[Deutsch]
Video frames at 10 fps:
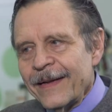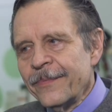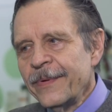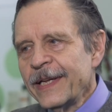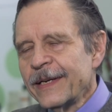
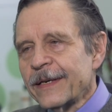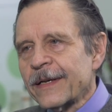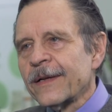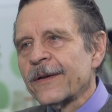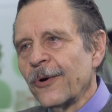Wir
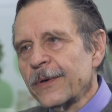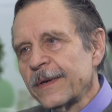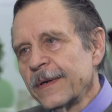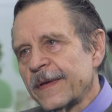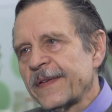
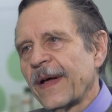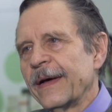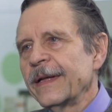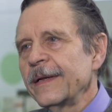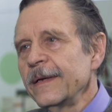konnten
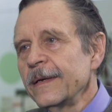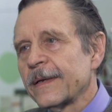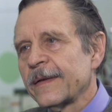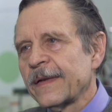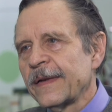zeigen,
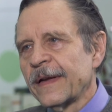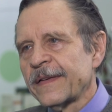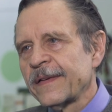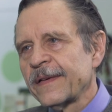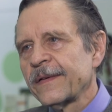
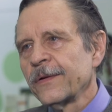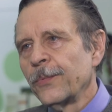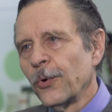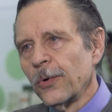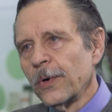dass
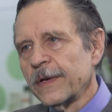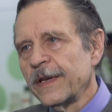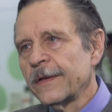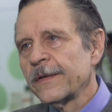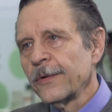sowohl
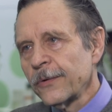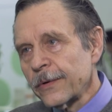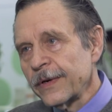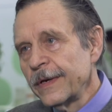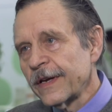die
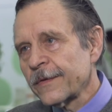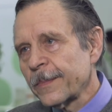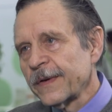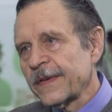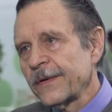
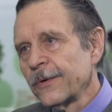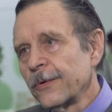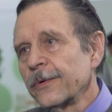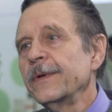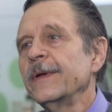
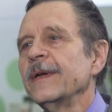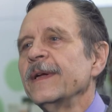Zytokinexpression